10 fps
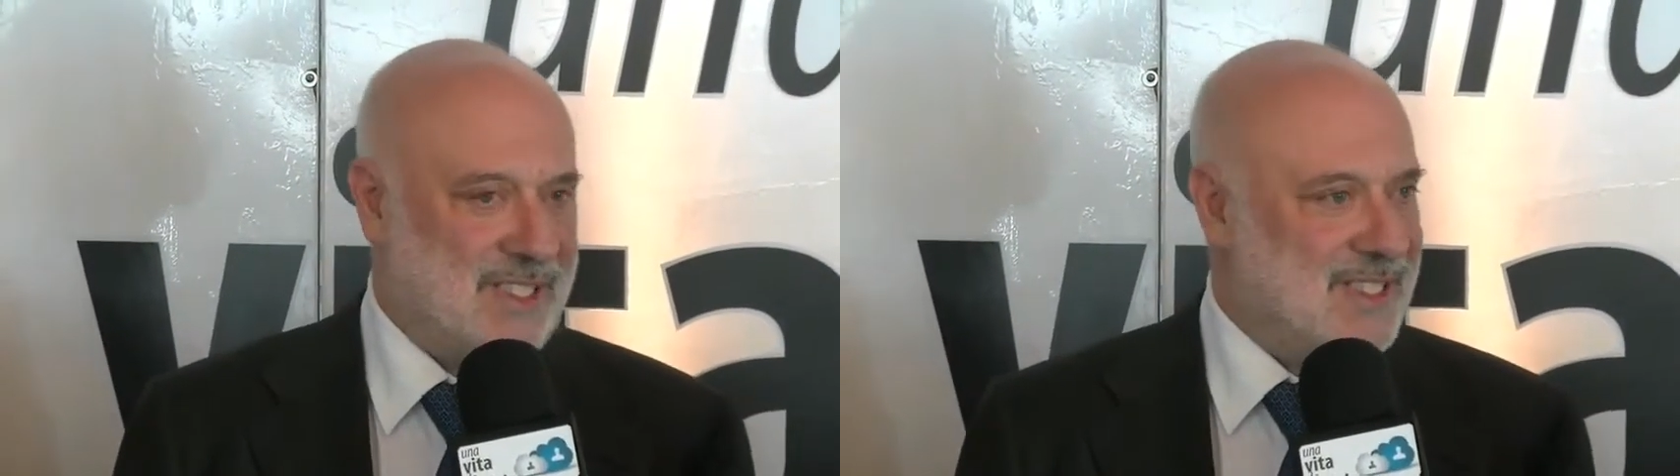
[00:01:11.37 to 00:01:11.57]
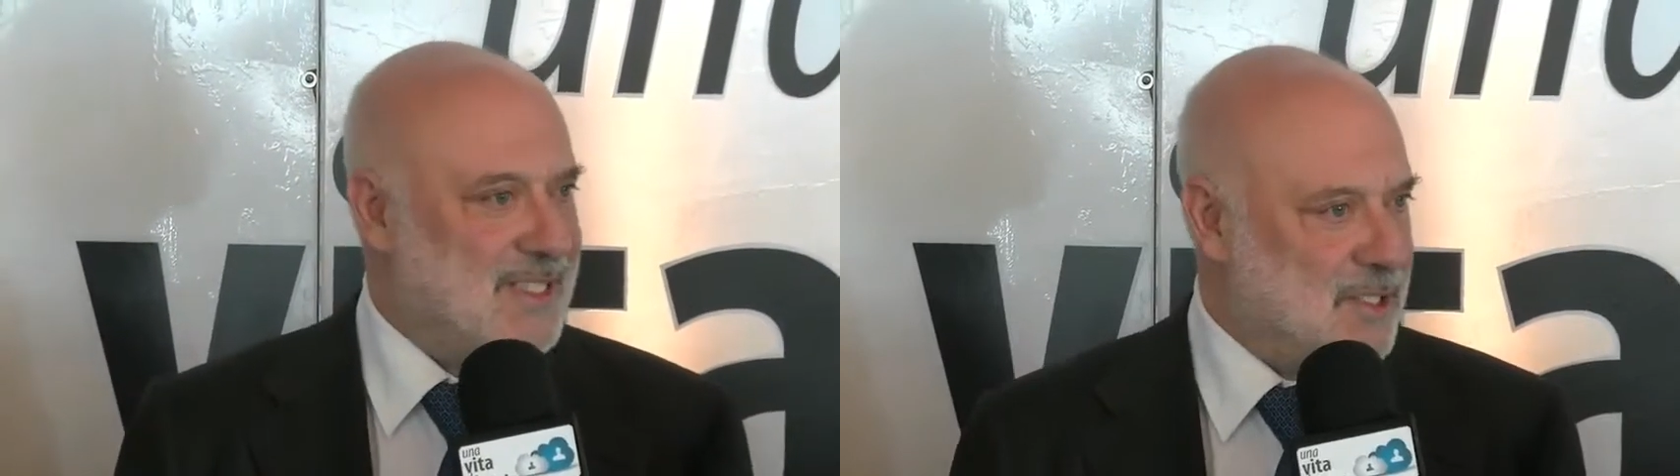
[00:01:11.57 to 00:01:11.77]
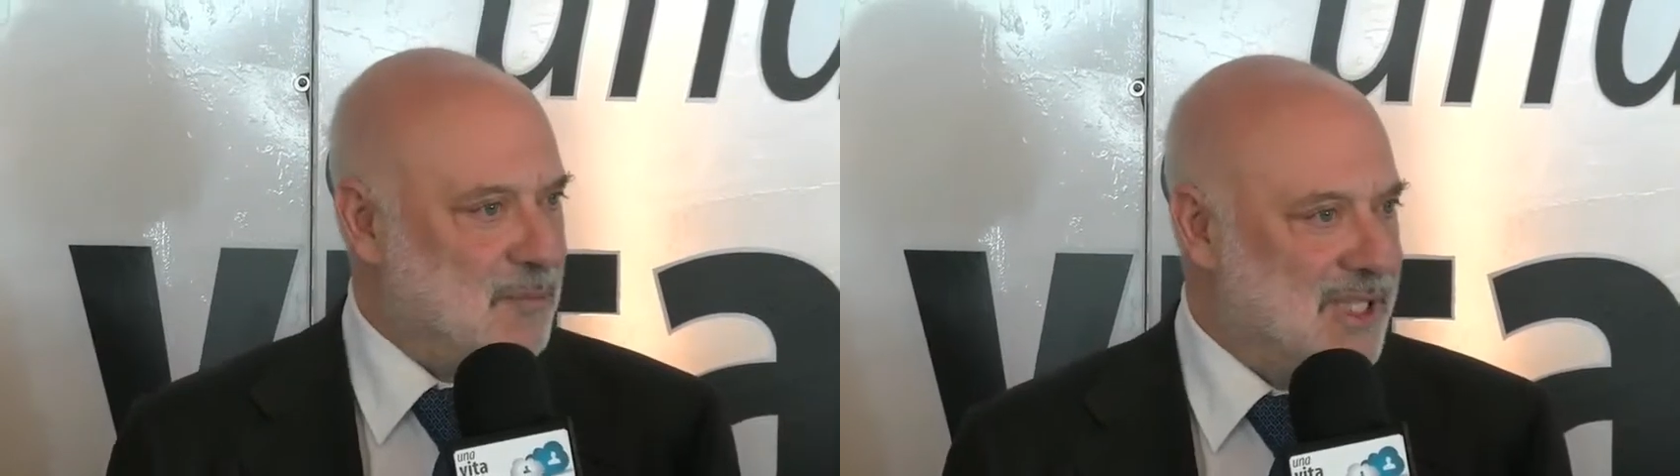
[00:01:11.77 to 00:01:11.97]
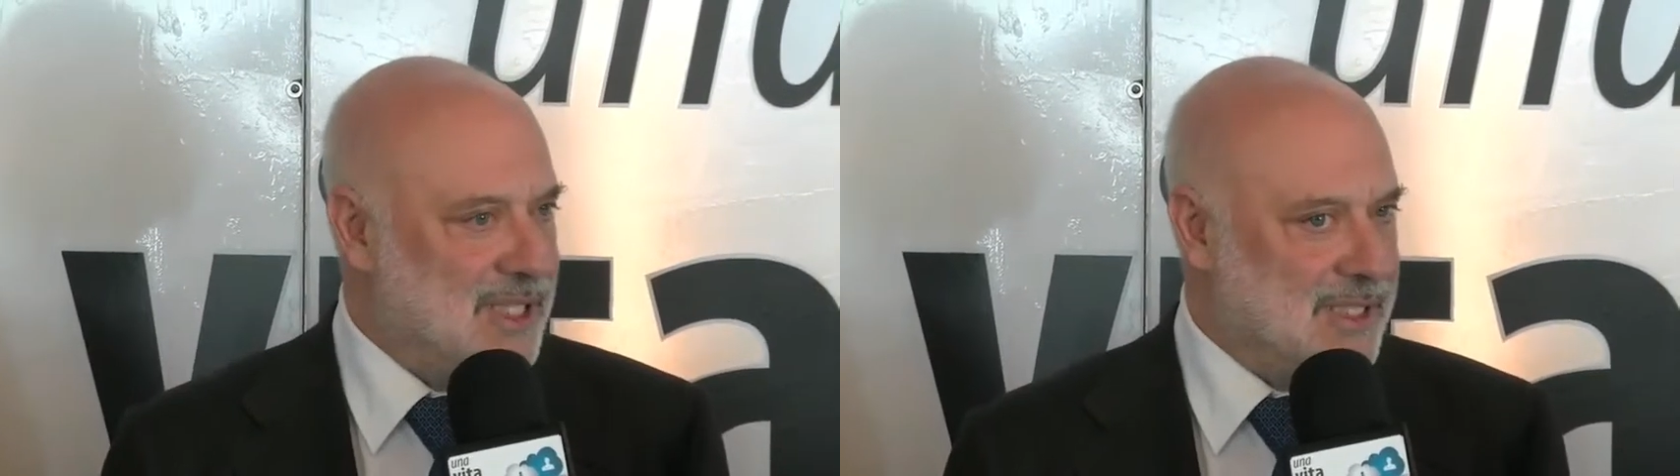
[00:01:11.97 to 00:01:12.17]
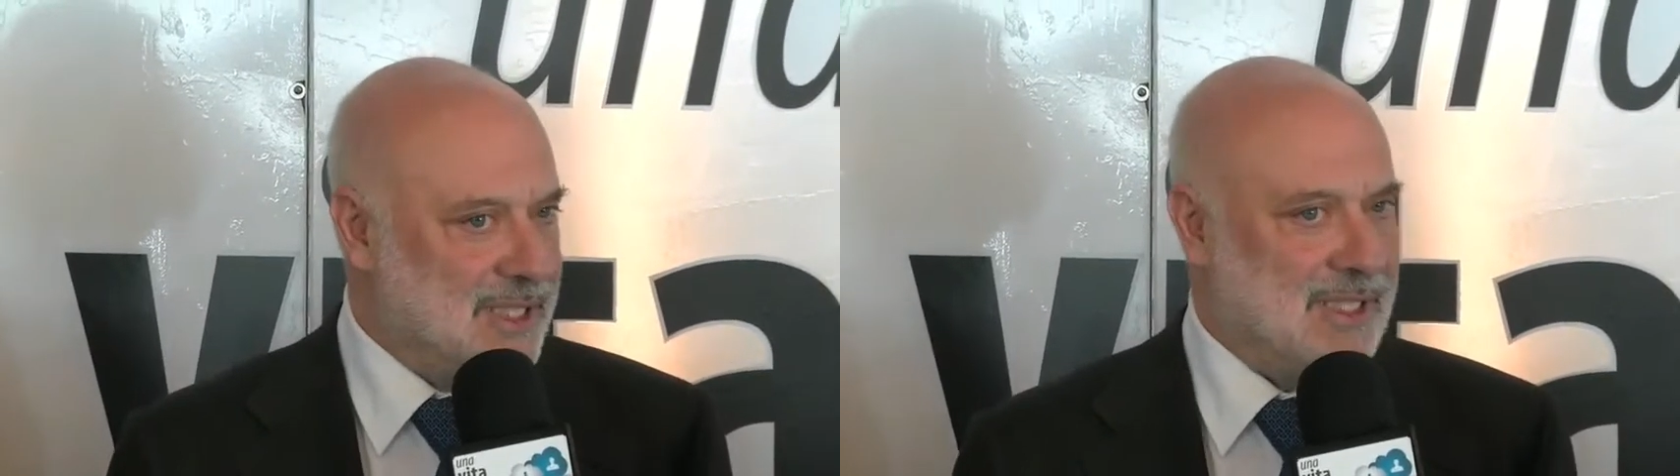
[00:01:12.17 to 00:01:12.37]

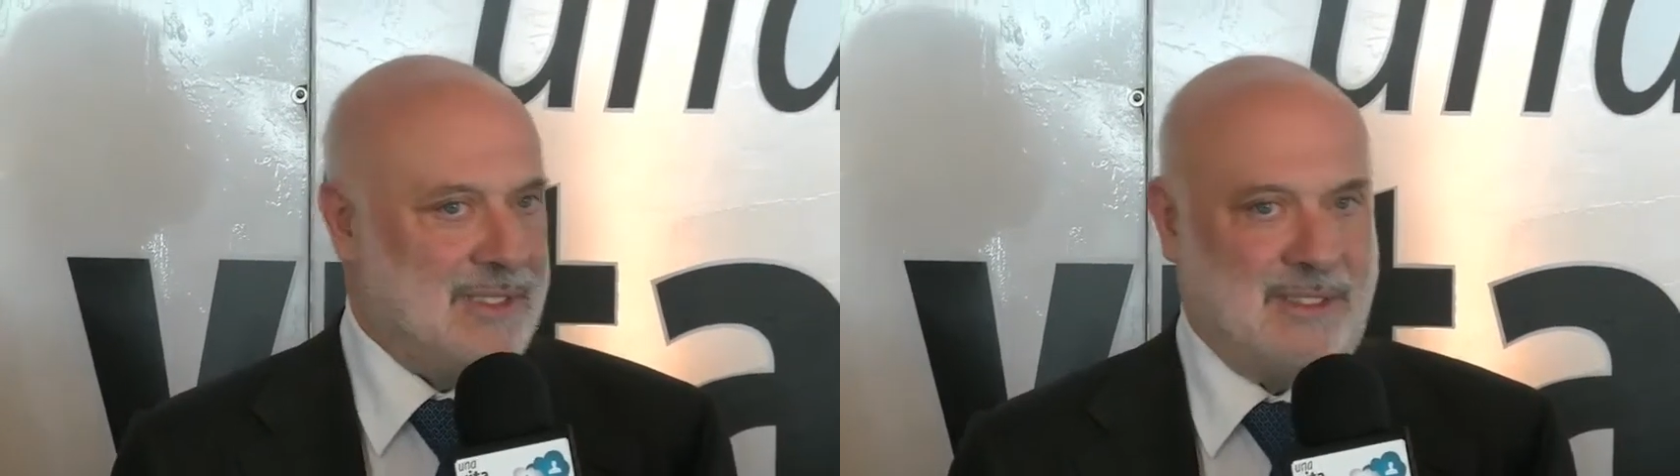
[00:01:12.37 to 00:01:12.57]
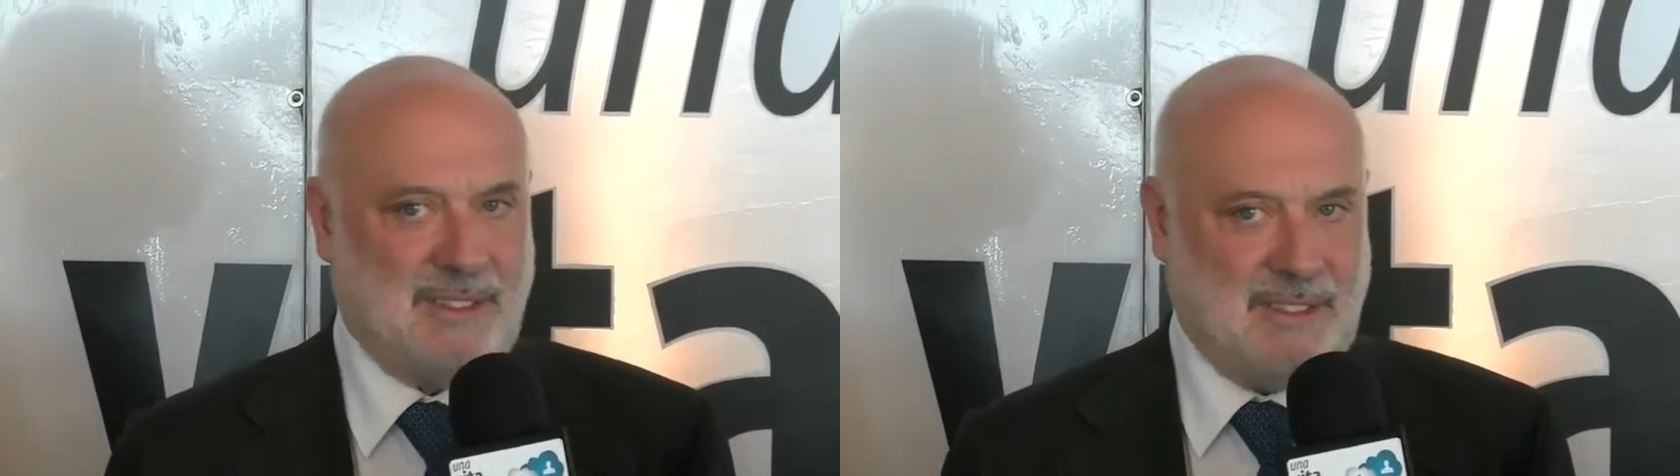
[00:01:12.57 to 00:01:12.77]
sensibilità